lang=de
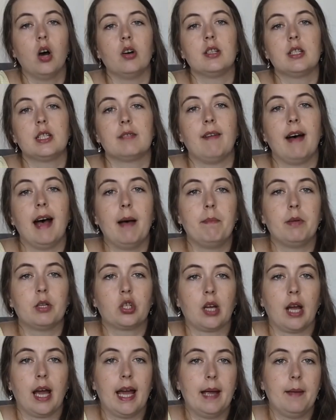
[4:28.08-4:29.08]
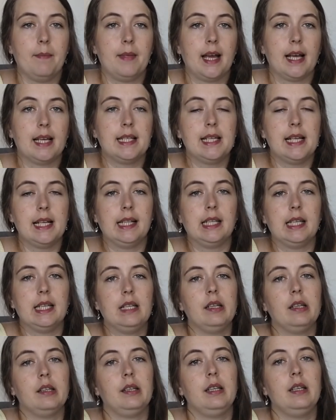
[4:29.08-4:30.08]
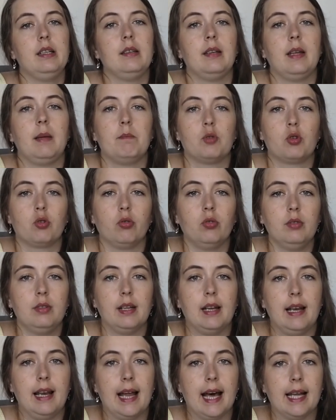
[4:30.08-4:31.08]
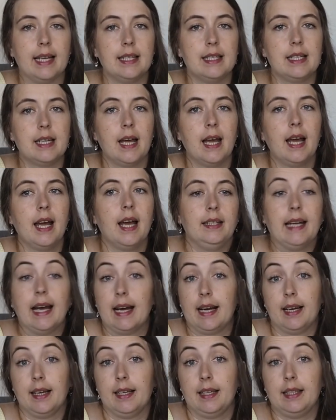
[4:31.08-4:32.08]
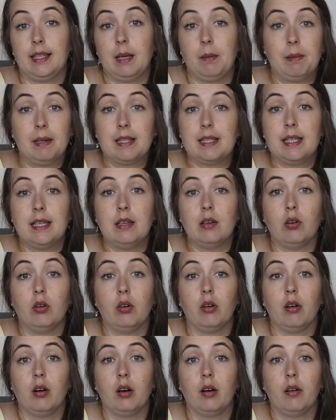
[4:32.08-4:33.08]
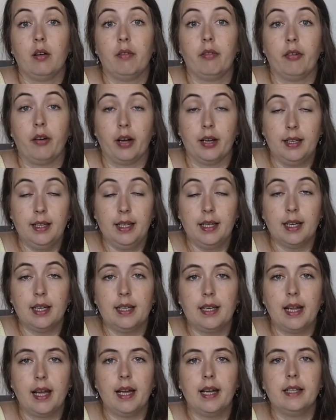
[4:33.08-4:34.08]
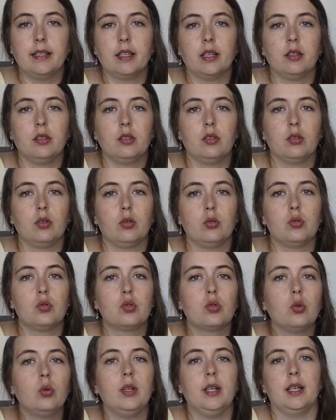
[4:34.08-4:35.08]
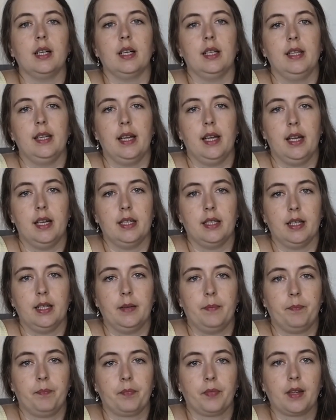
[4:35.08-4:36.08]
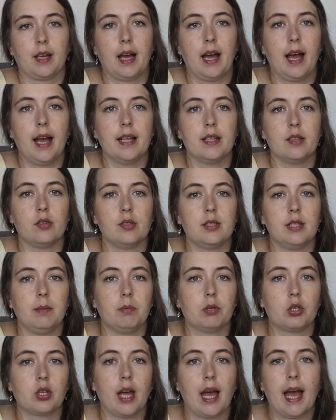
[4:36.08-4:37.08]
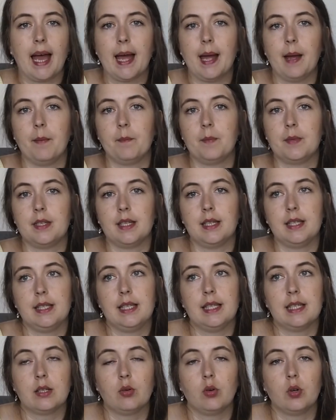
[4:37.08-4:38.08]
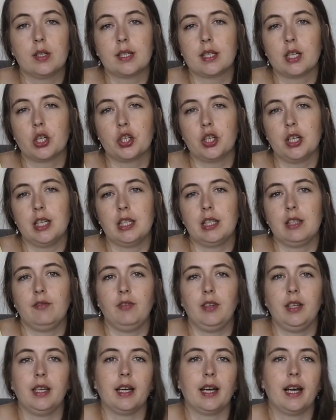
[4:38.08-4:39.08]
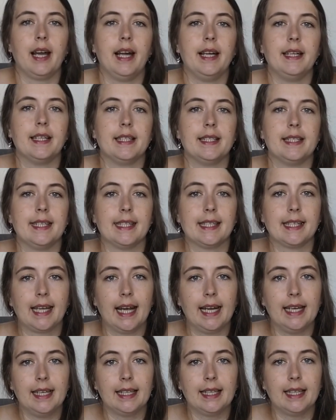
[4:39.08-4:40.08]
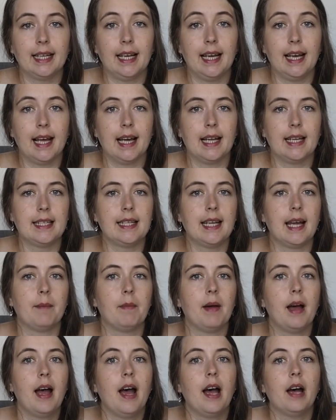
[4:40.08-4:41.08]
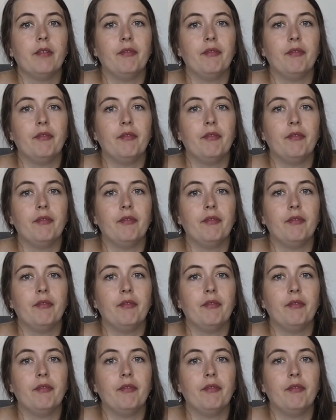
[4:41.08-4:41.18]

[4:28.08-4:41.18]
Und zwar beschreibt Astrid Lindgren in, im schundenen Land ja die Beziehung von ihren Eltern und zu ihren Eltern. Also sie beschreibt in diesen Kurzgeschichten, wie ihre Eltern sich kennengelernt haben,